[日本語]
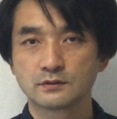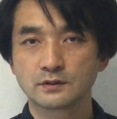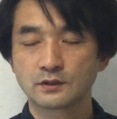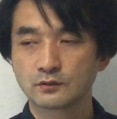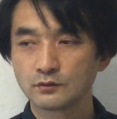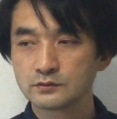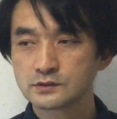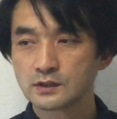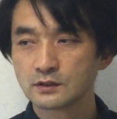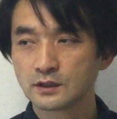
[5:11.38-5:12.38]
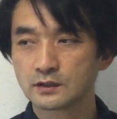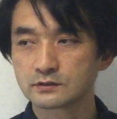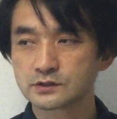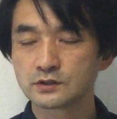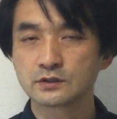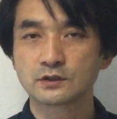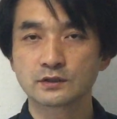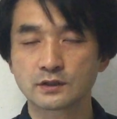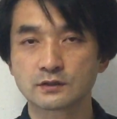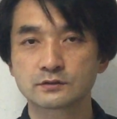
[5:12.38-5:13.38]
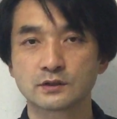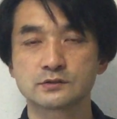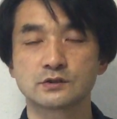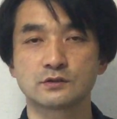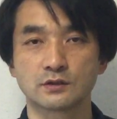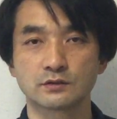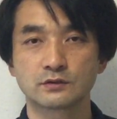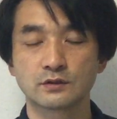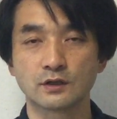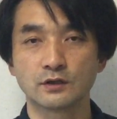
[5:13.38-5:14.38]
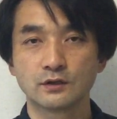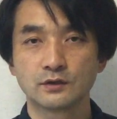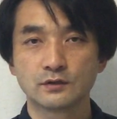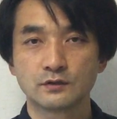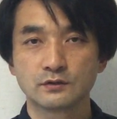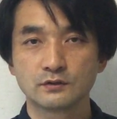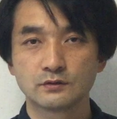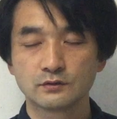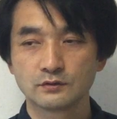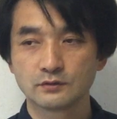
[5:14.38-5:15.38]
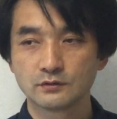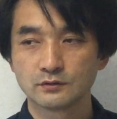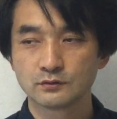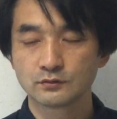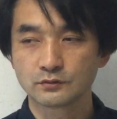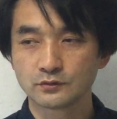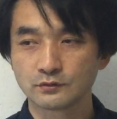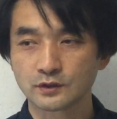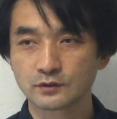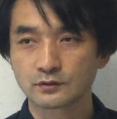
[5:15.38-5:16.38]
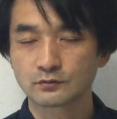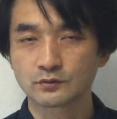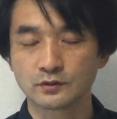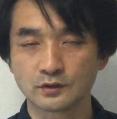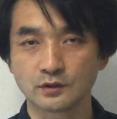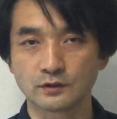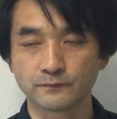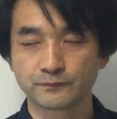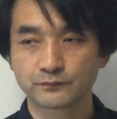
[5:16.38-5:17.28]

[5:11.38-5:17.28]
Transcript: だから奥さんが心理的に虐待してたって言われた時に、